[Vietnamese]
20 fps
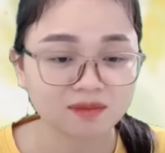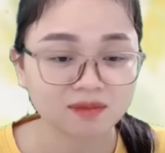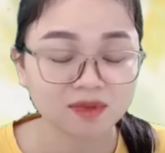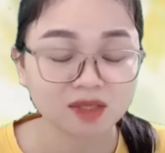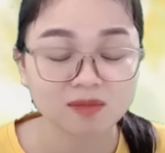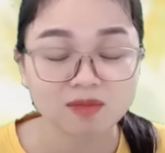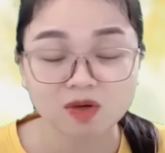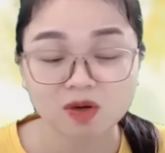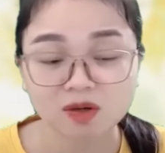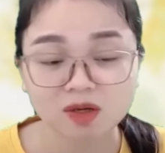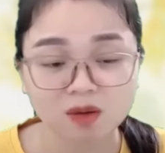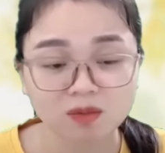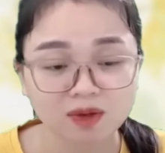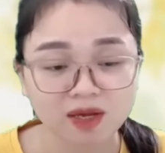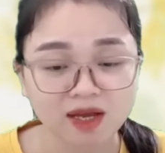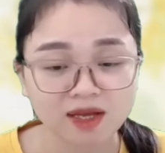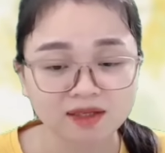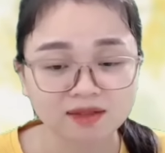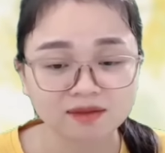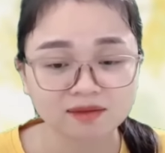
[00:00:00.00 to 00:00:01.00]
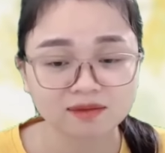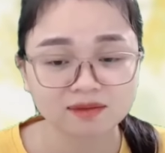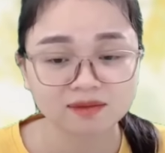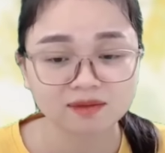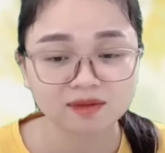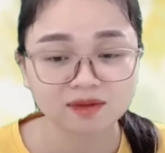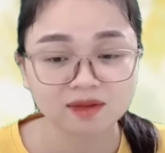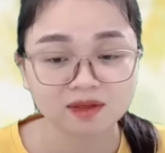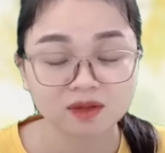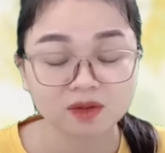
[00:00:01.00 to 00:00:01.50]
Thế mà con Ngọc Anh
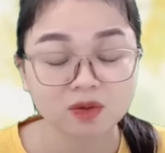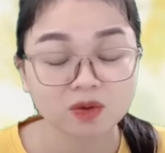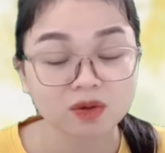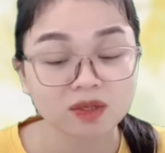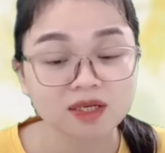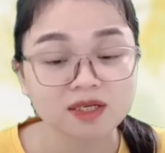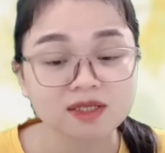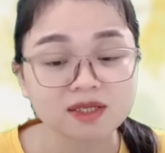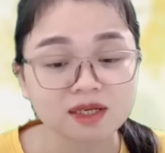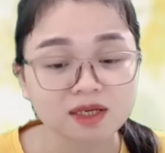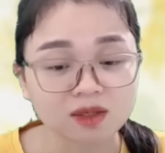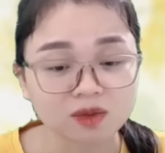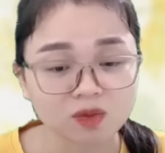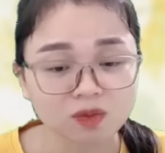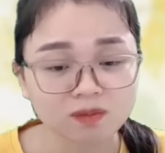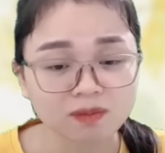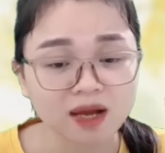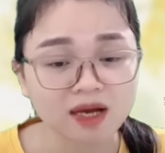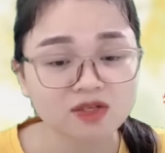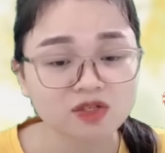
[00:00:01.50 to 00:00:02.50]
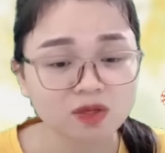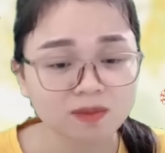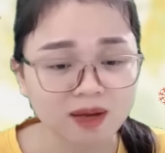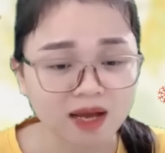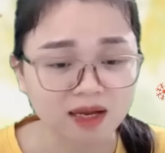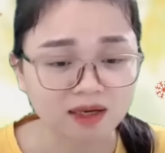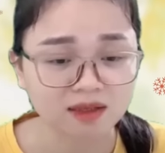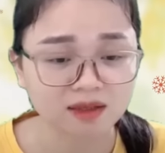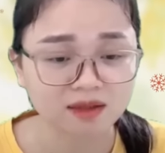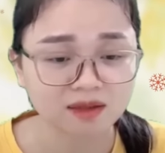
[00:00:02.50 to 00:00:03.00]
Có có cái gì cũng mang cho
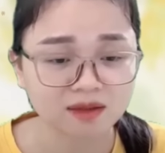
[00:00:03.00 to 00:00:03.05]
bạn